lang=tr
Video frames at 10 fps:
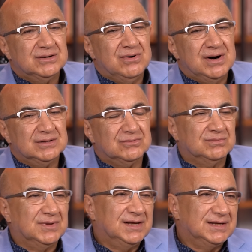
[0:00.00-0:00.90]

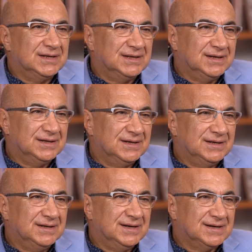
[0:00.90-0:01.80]
Kuantumla ilgili e,
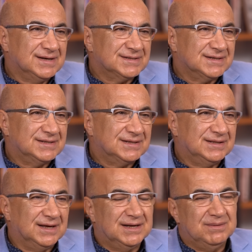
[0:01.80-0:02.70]
ne
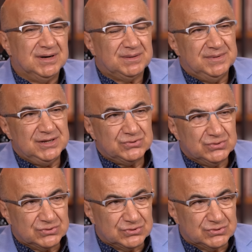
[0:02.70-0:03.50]
kastettiklerini anlamak bile çok